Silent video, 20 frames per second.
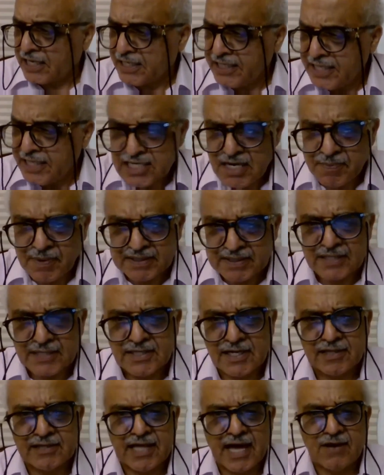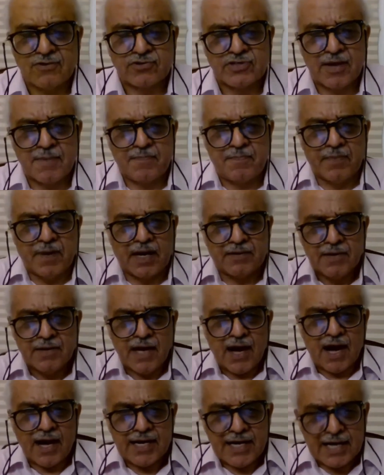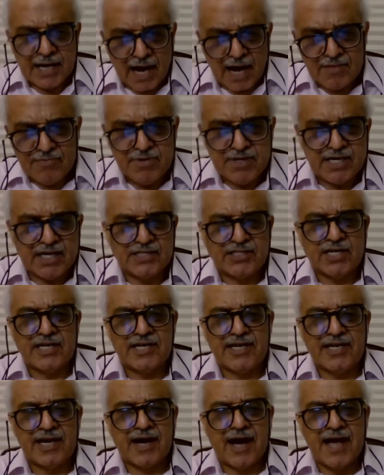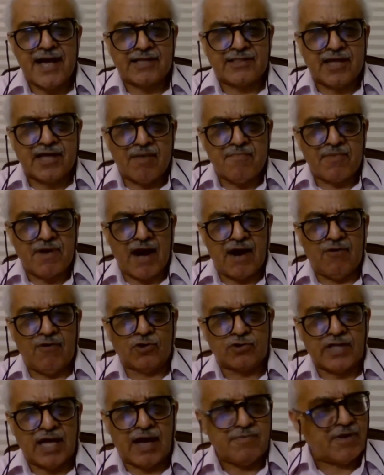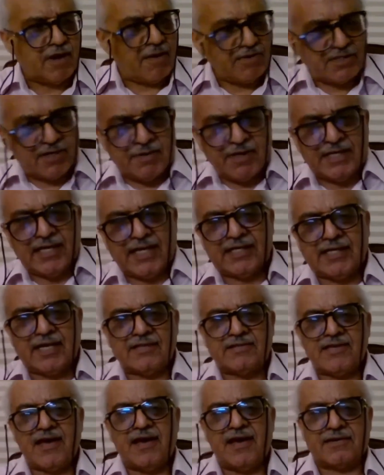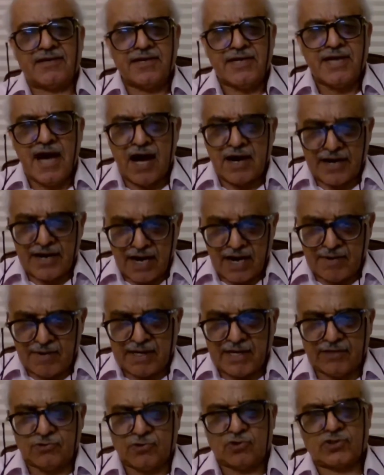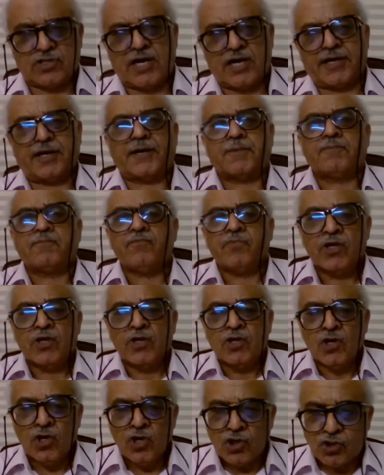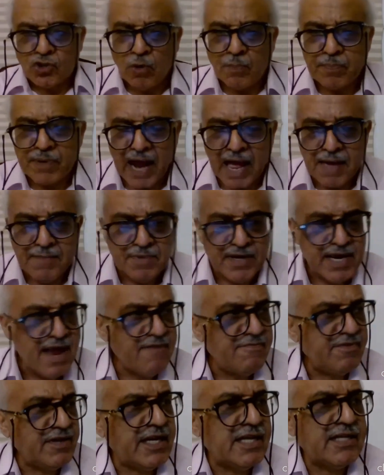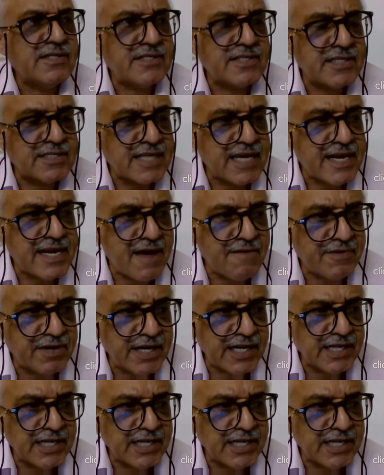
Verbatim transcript: चलने से पता चलता है उसके हर एक आदमी का चलने का एक थम का होता है हमें समझ आ जाती है कि आ गया हमारा दोस्त आ गया तो प्राइमरी एविडेंस इज एन